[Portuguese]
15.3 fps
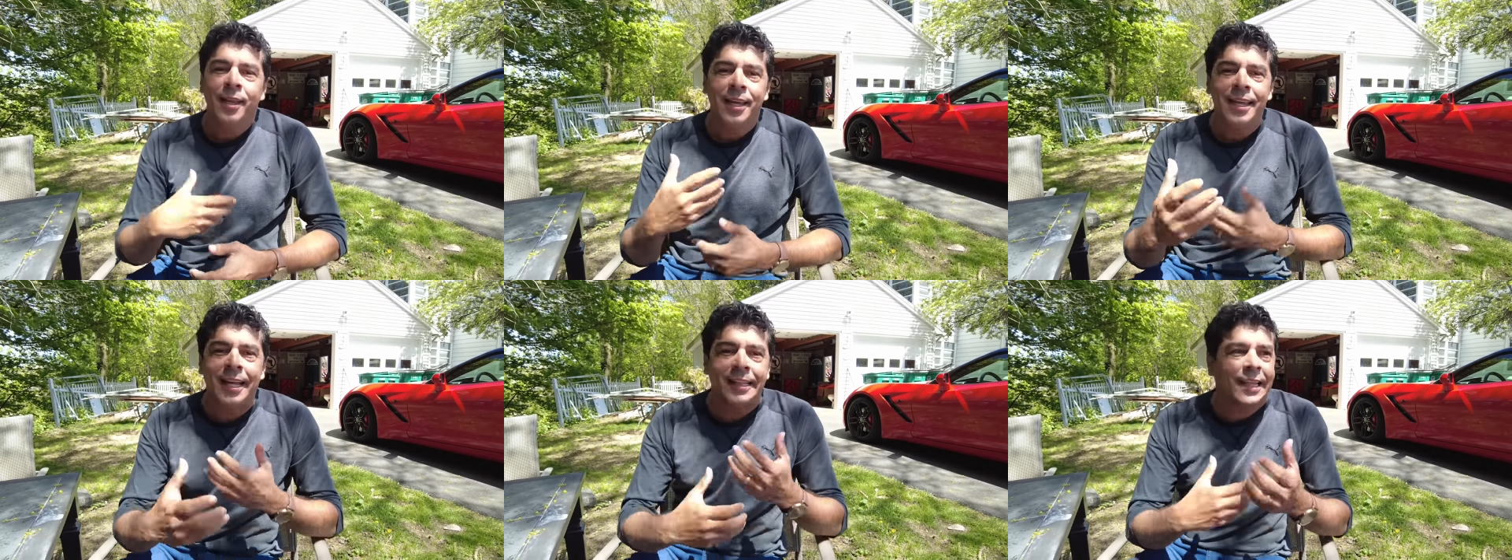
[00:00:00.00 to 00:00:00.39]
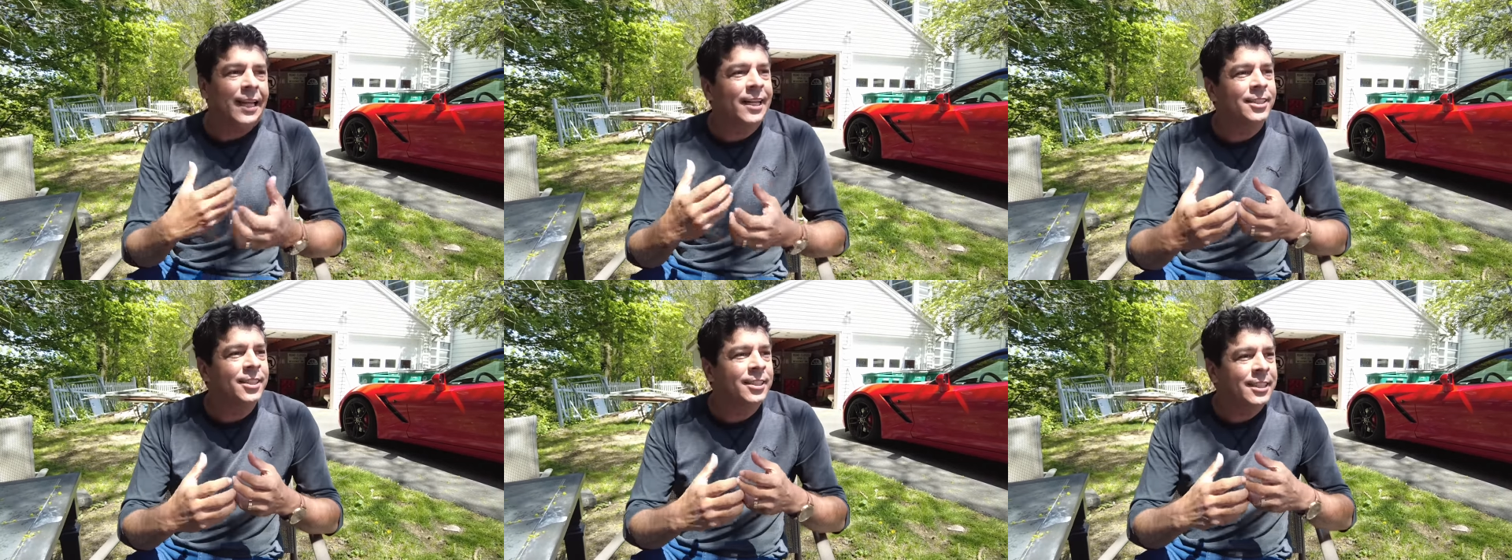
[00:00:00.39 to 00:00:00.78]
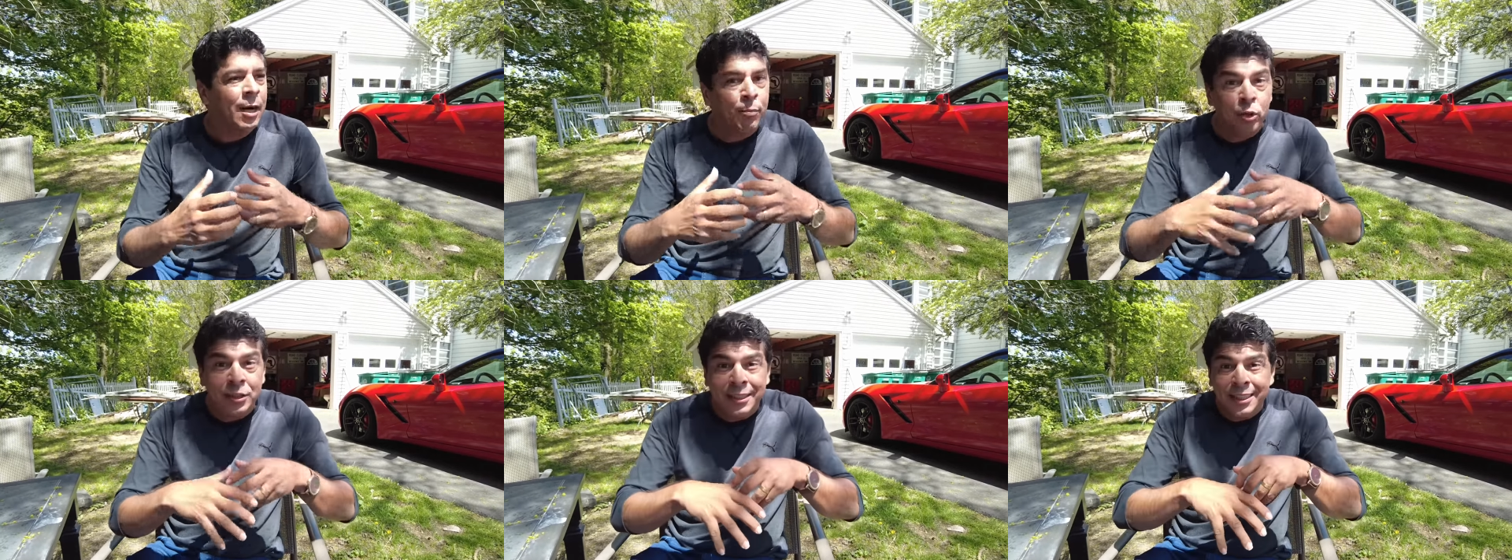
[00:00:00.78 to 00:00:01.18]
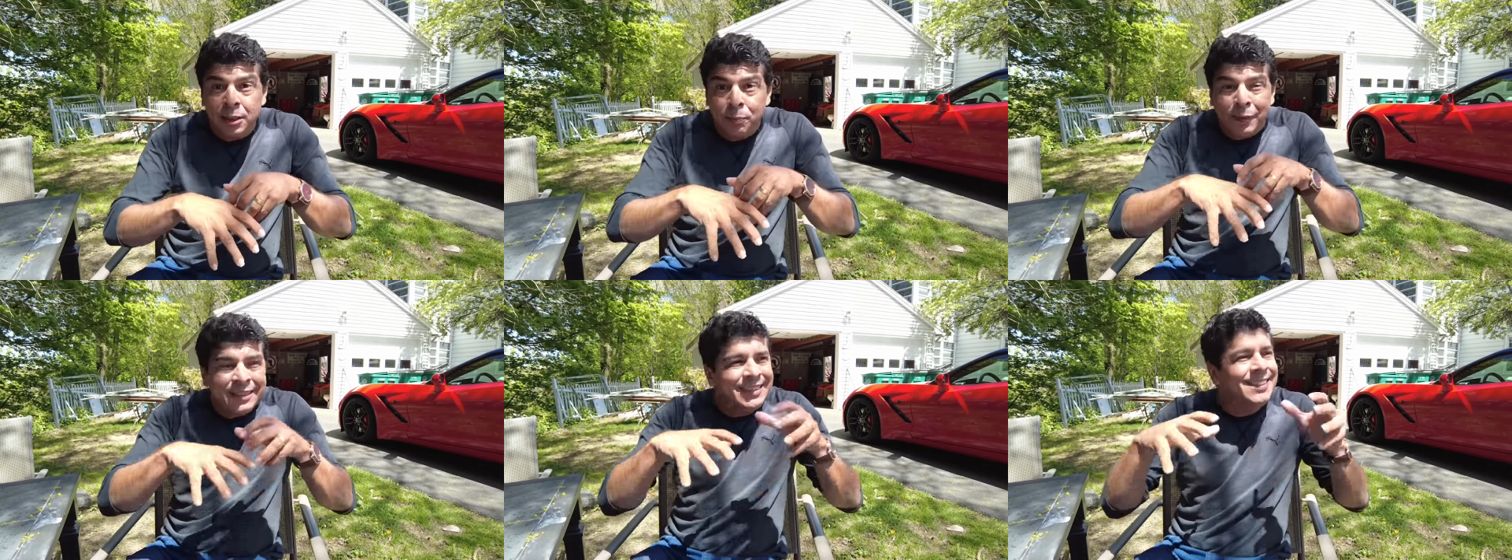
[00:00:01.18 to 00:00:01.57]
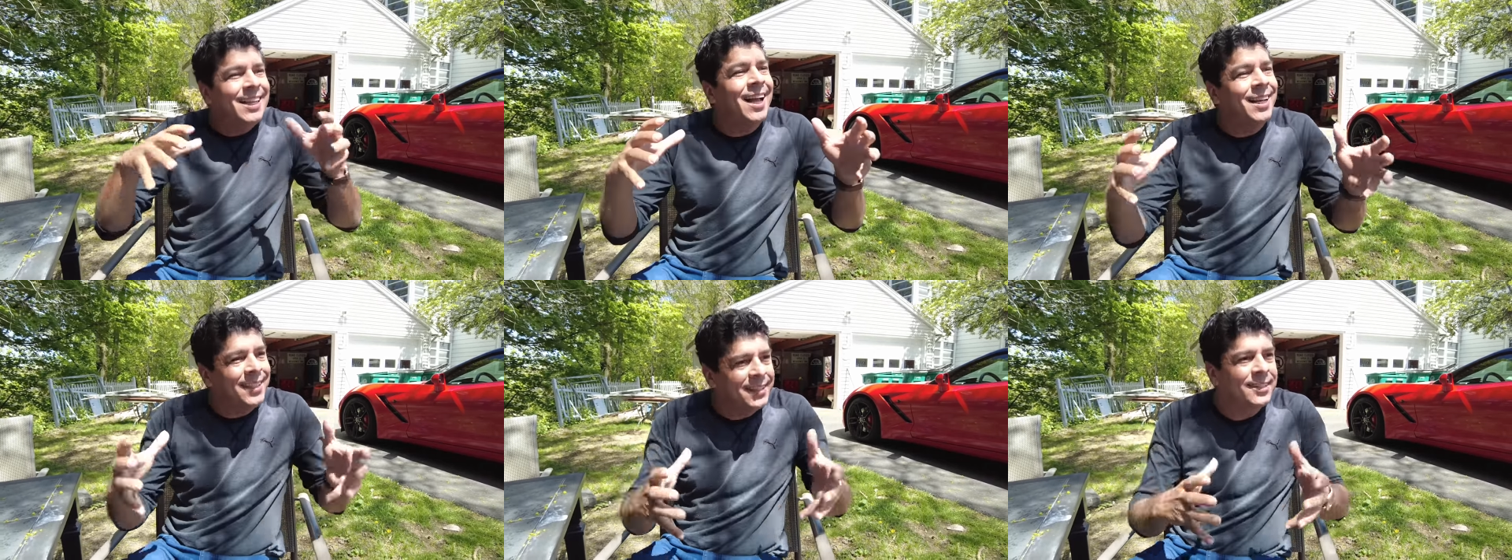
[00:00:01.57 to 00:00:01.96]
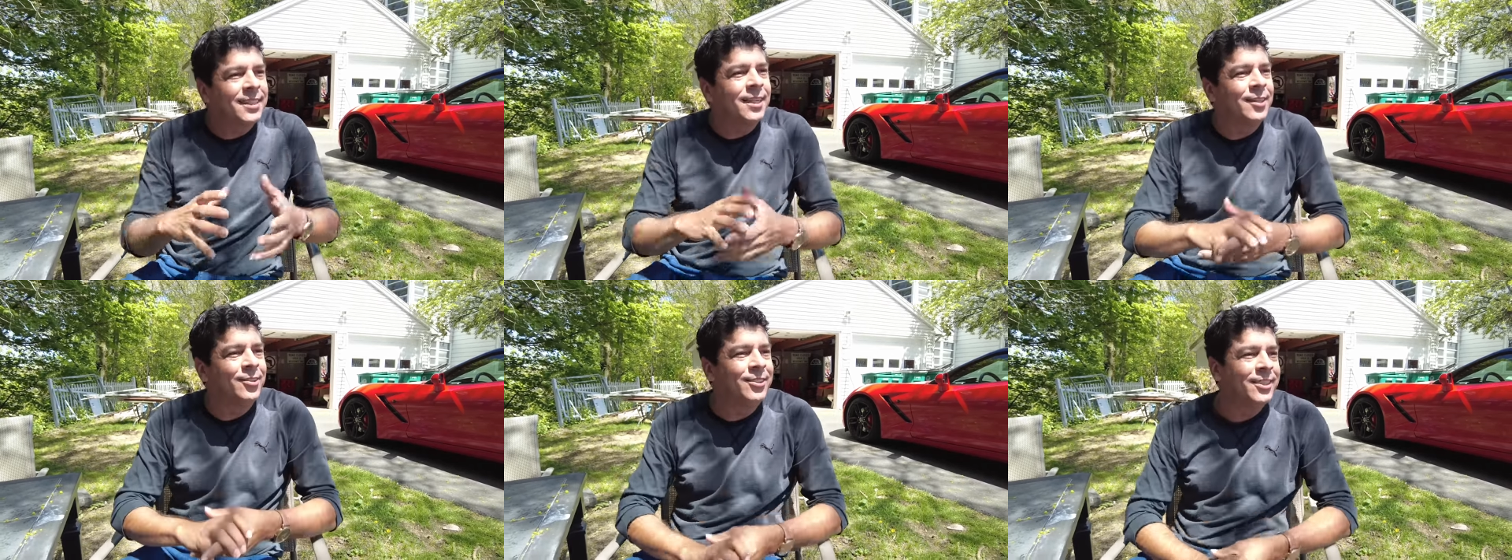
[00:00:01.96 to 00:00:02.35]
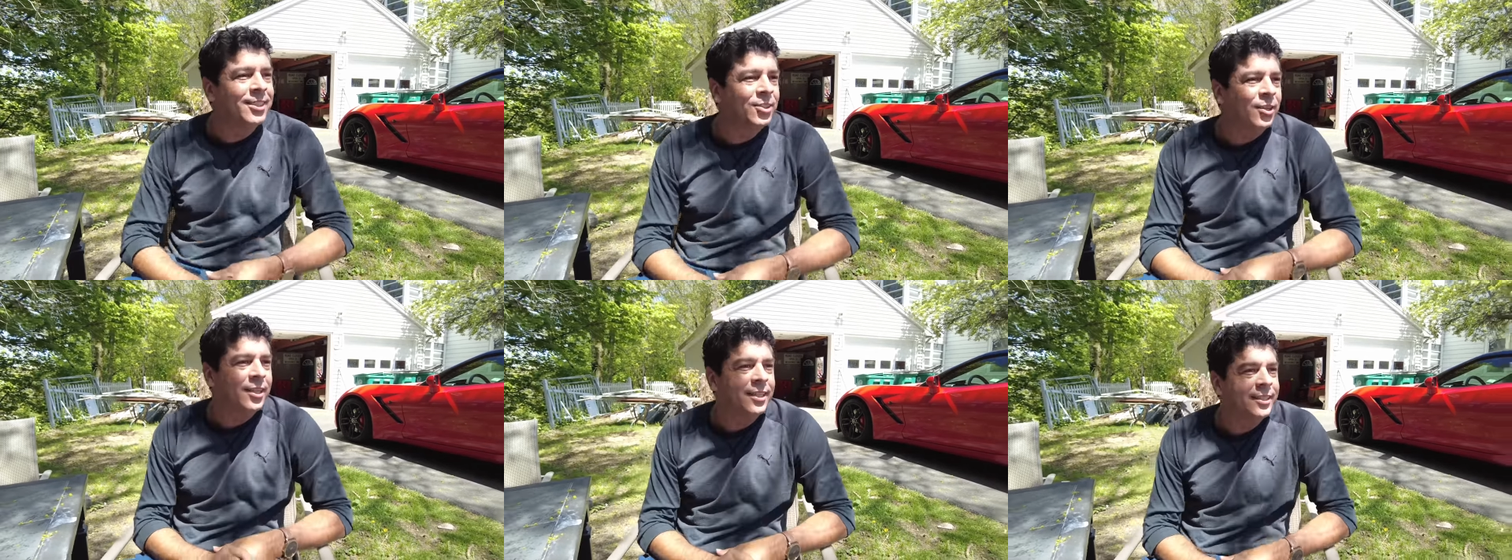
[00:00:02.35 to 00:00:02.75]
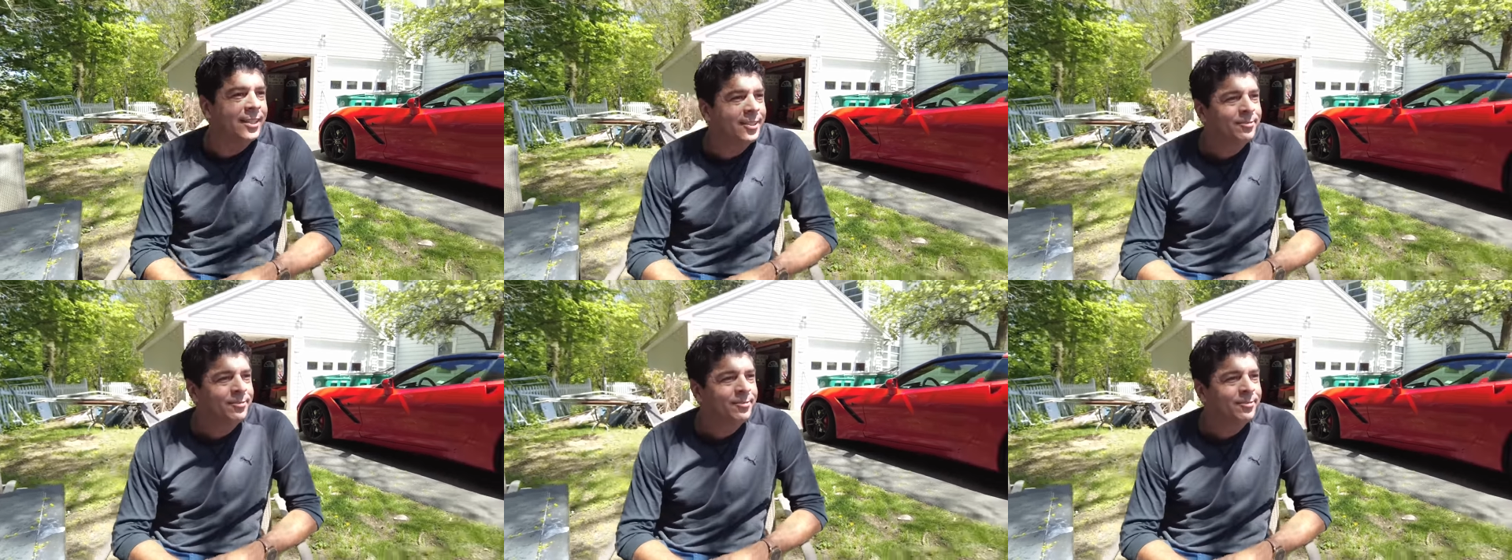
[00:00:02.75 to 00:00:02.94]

E até que a gente acabou se especializando nisso aí, né?